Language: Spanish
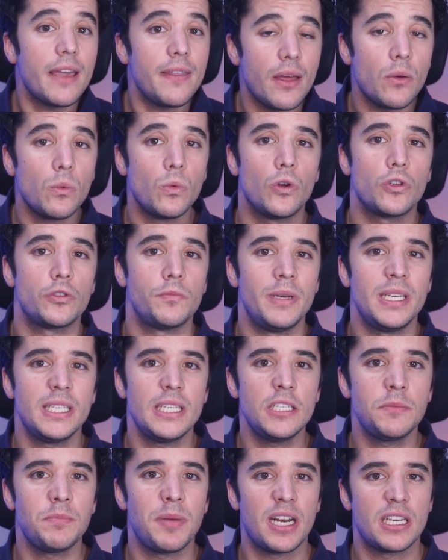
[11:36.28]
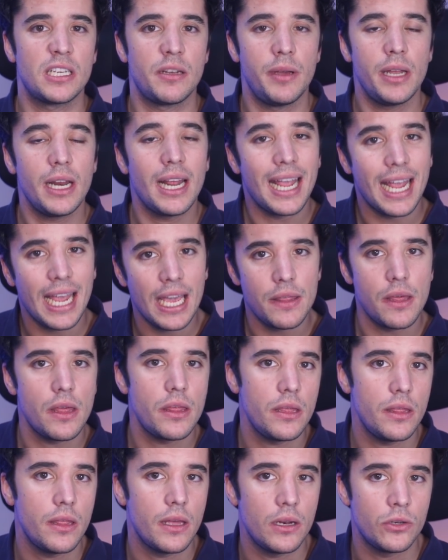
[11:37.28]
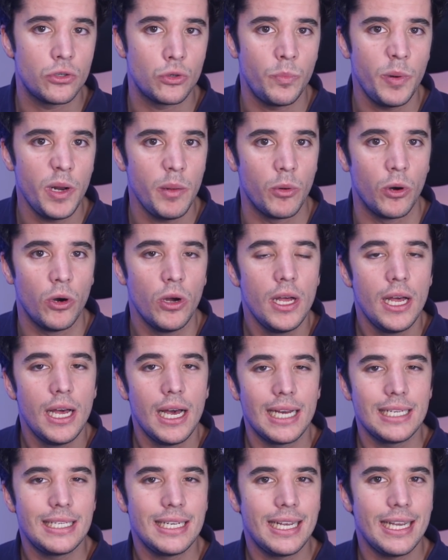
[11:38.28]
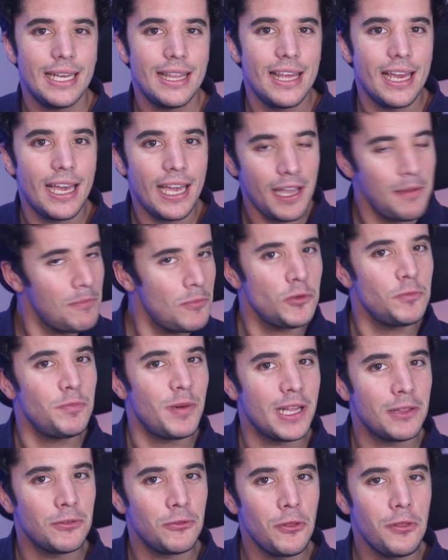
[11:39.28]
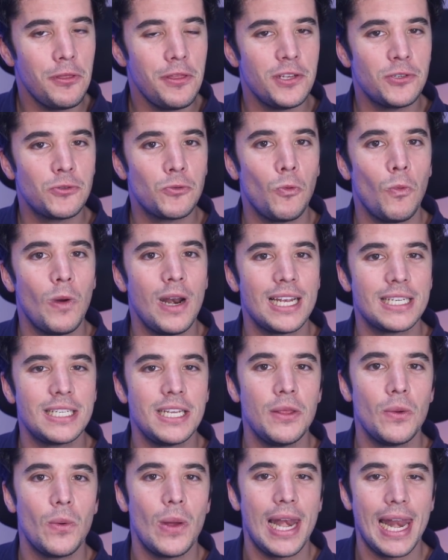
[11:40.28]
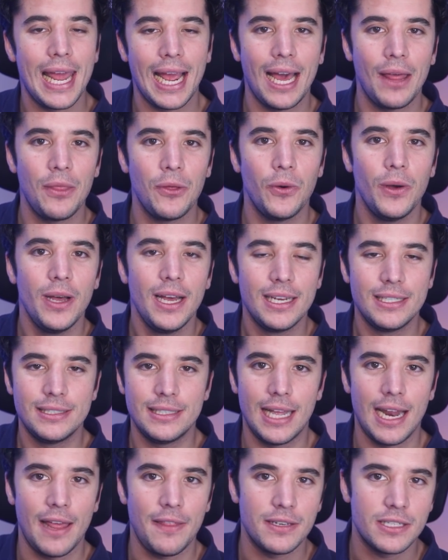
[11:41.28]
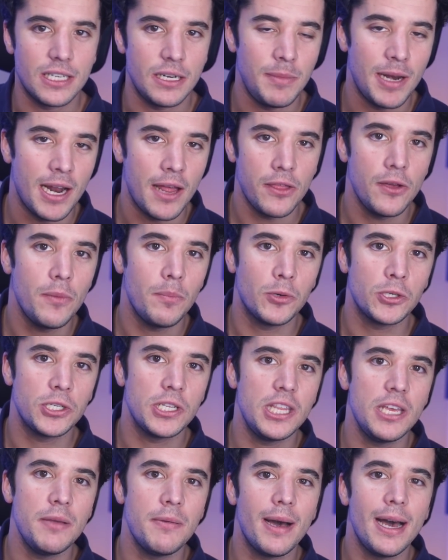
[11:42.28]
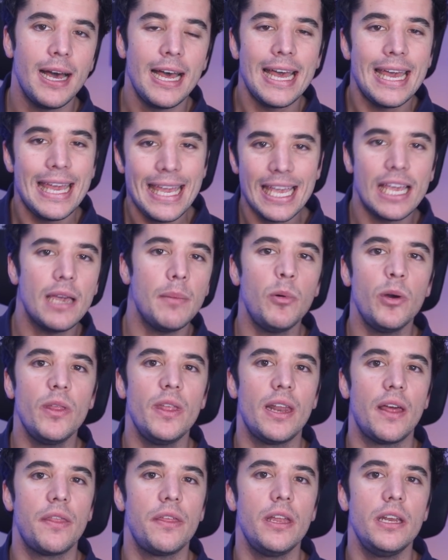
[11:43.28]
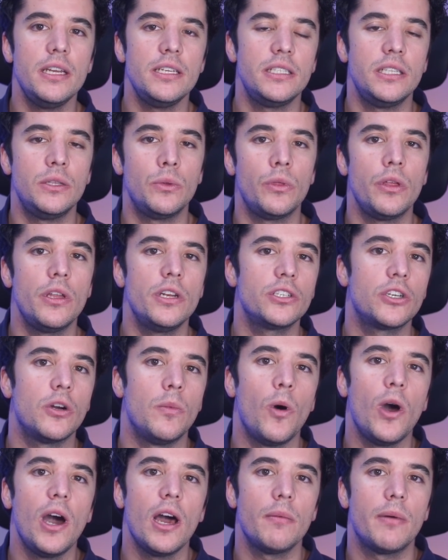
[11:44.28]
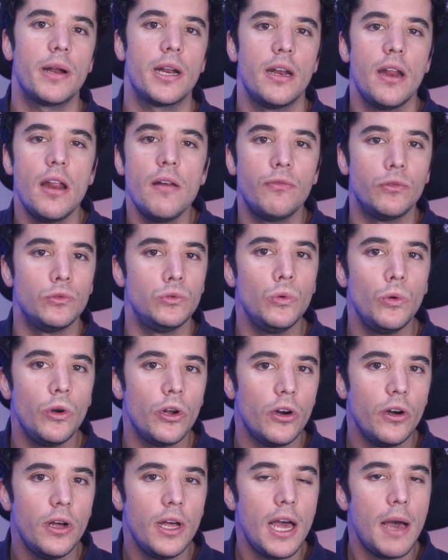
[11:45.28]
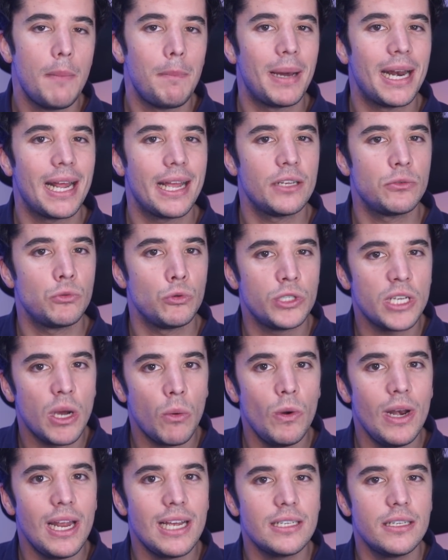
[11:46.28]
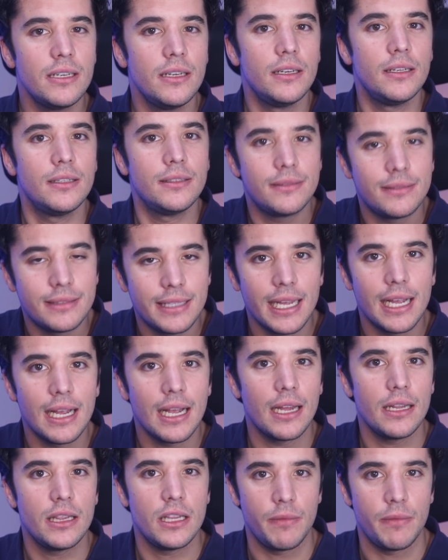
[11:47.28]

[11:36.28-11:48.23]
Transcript: quedan unos meses para saber qué decide el Supremo, así que dejemos para entonces cuál ha sido el legado de la discriminación positiva y qué pueden hacer instituciones como Harvard en el futuro para que sus aulas tengan